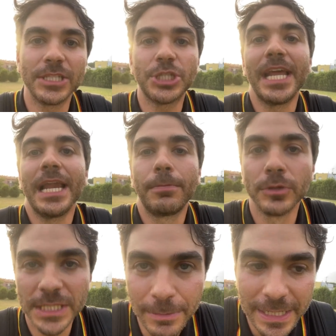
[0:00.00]
c'è la
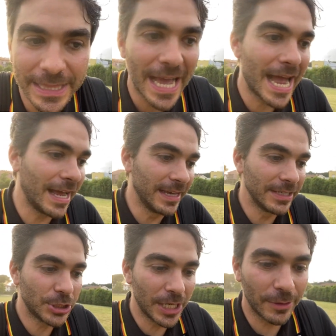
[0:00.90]
possibilità,
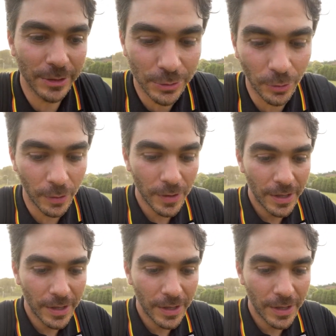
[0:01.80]
eh, c'è questo,